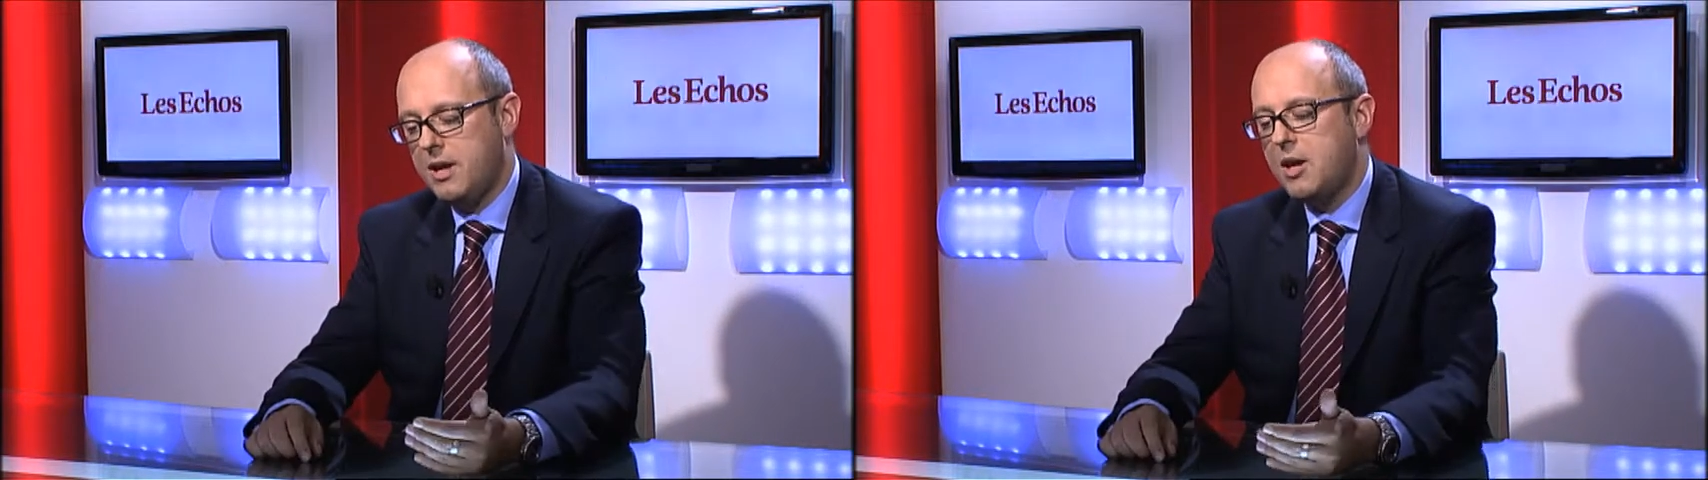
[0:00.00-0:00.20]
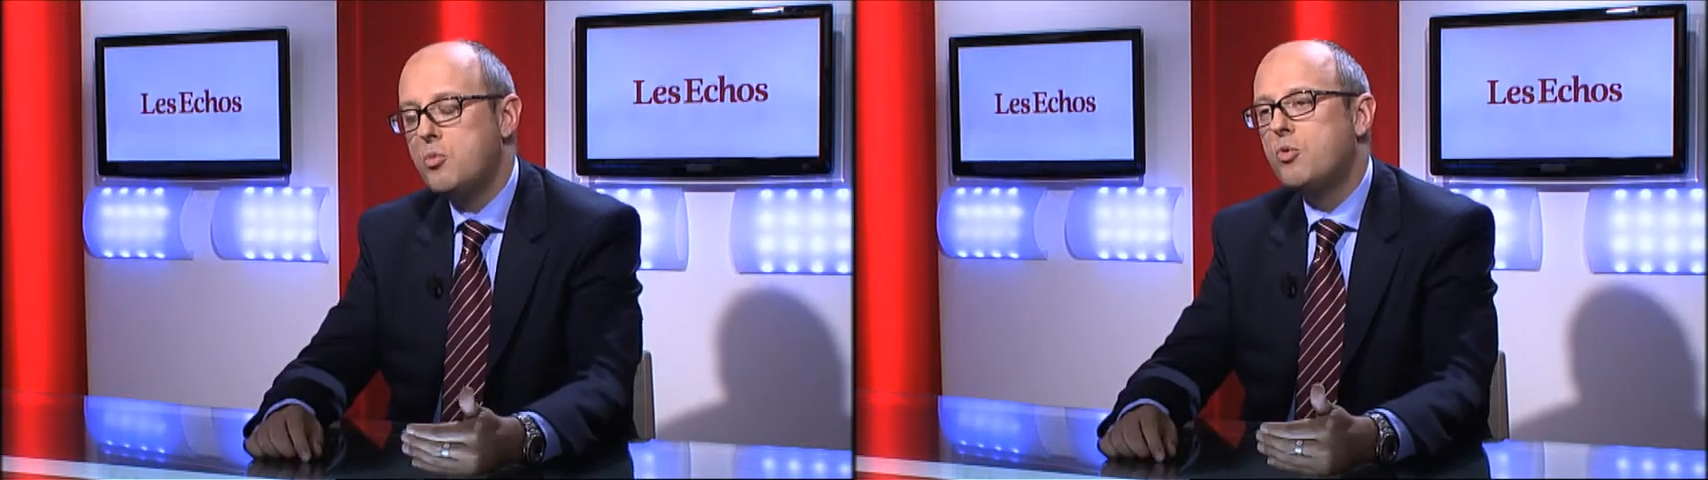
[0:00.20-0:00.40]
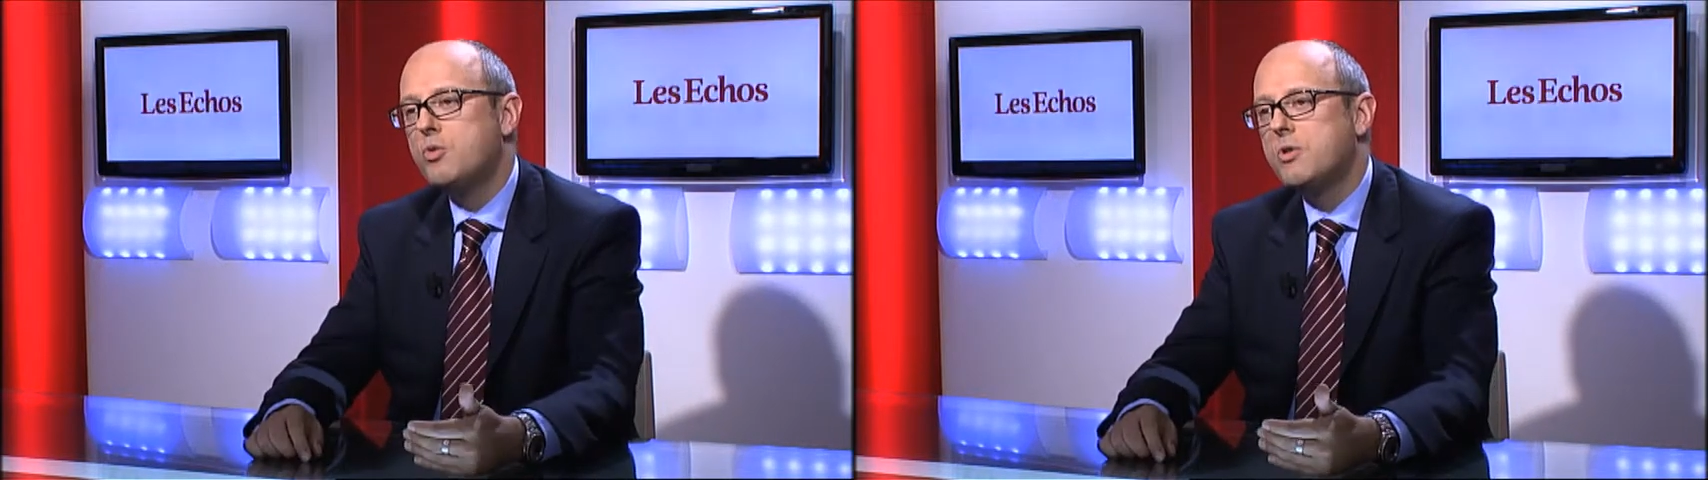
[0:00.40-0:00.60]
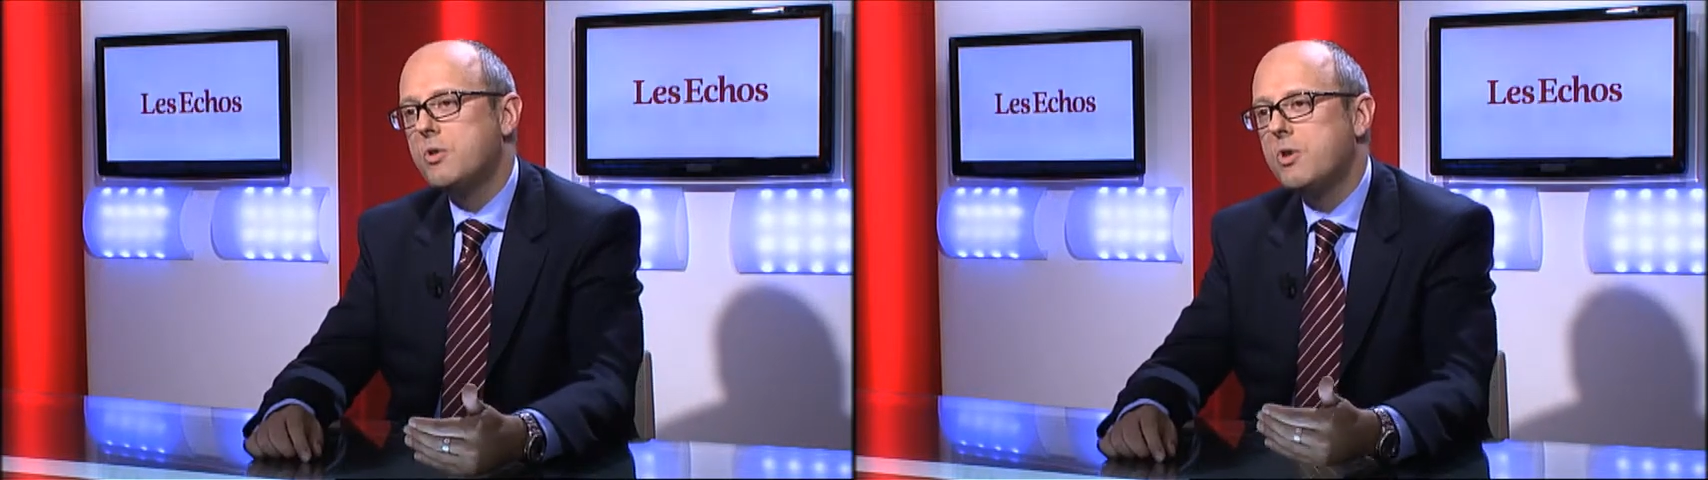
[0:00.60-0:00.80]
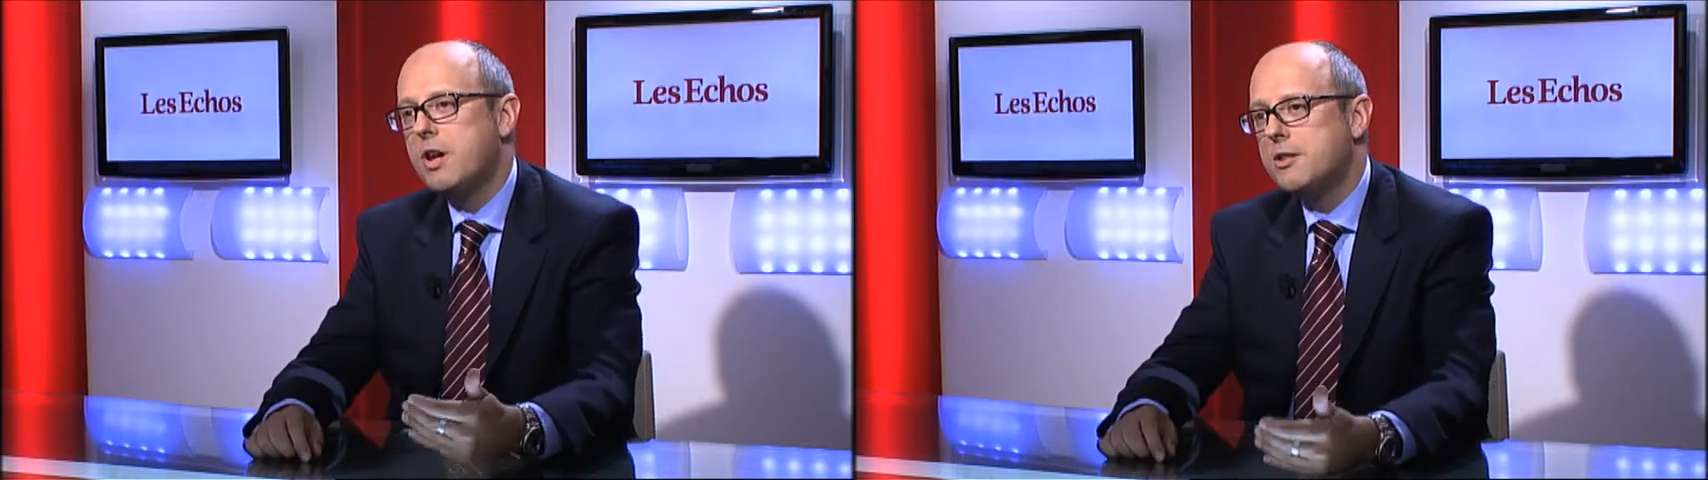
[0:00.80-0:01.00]
les
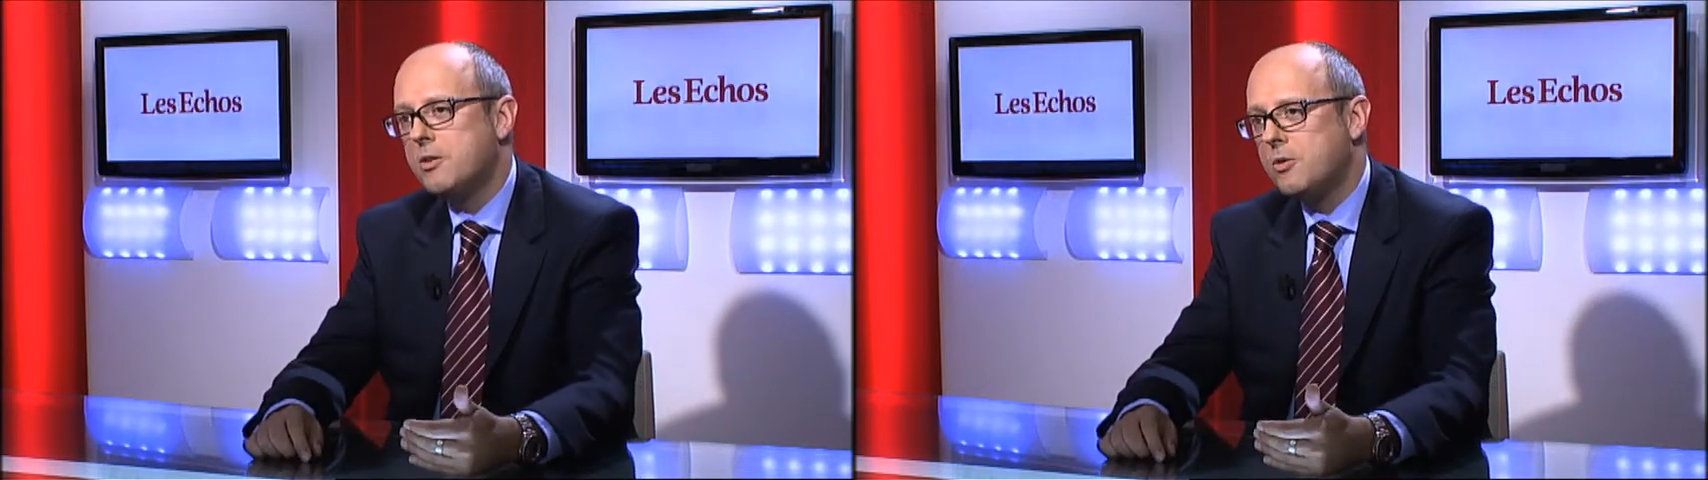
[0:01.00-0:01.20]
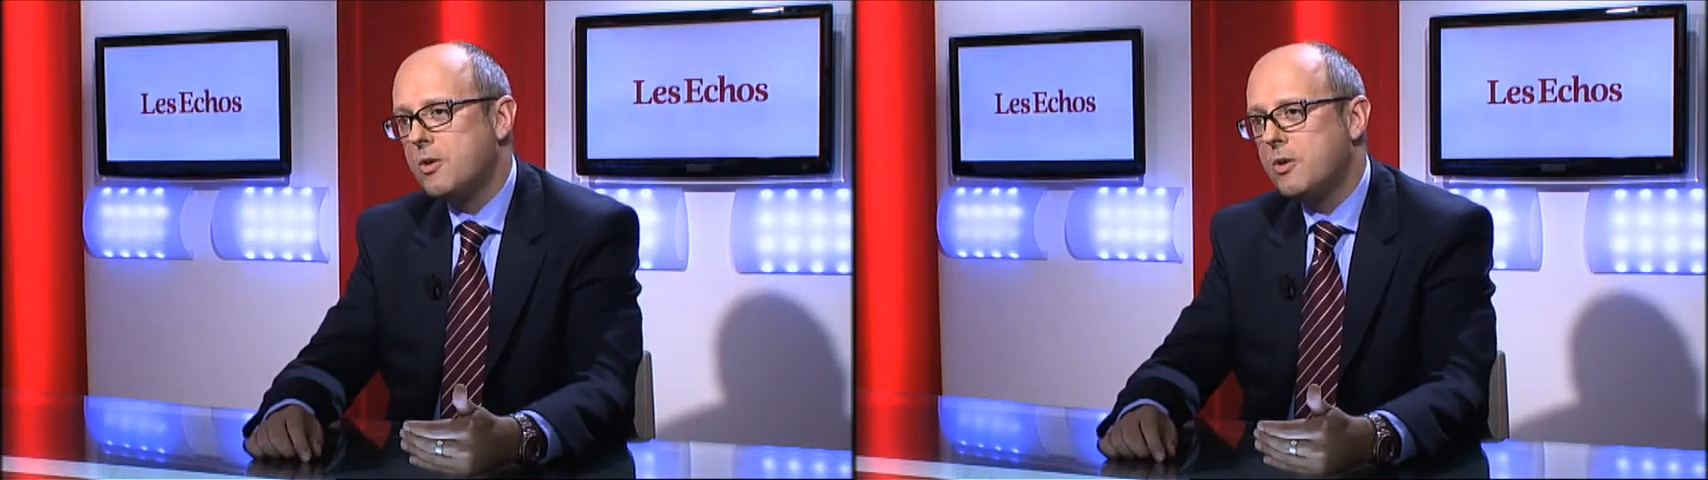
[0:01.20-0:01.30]
réponses euh, à,